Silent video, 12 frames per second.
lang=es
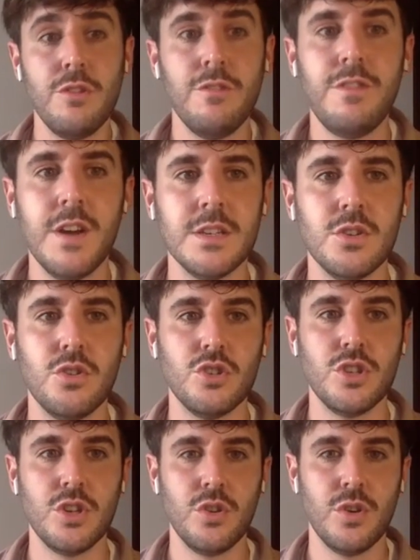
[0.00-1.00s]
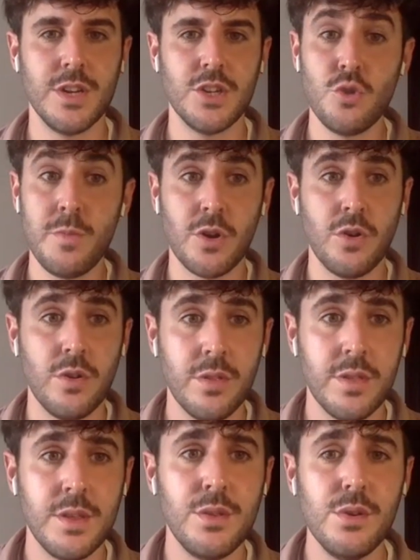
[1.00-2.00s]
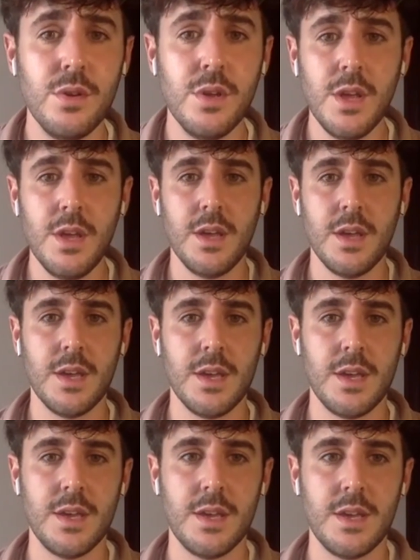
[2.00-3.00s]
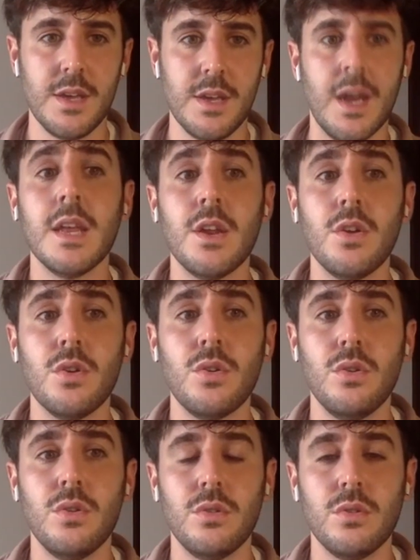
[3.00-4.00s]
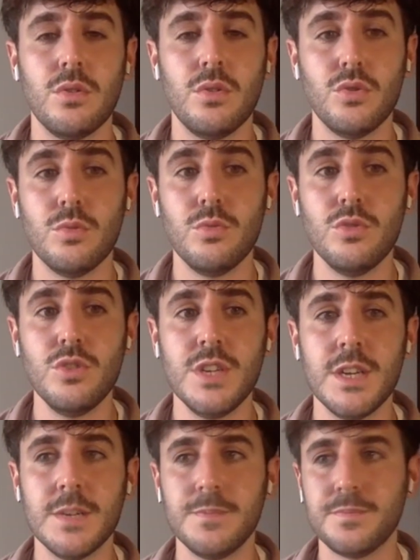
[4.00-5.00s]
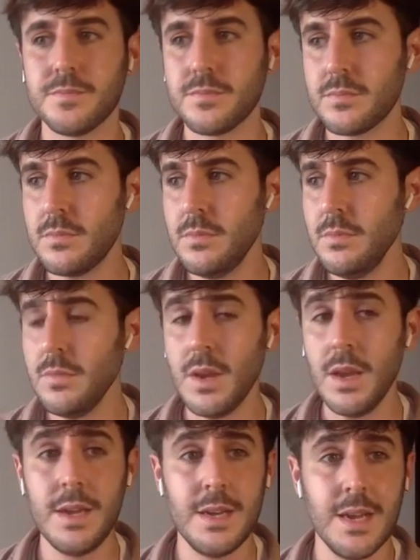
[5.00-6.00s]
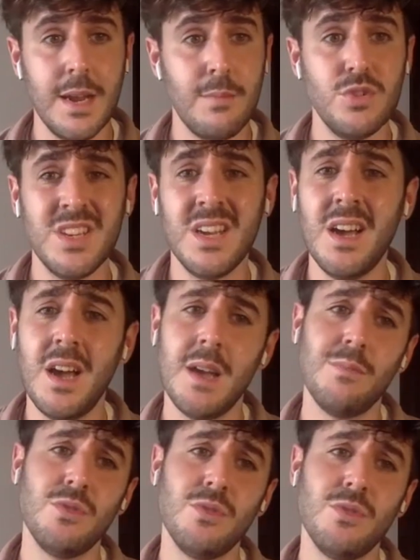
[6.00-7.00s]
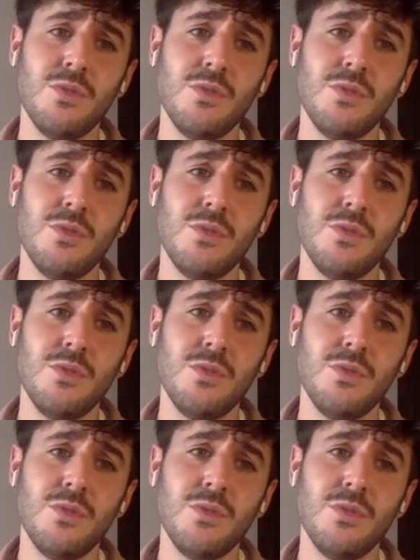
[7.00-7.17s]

triunfas o si no eres súper conocido eh, ganar, ganar, dinero con, con, tu música. Y en la música hay muchísimas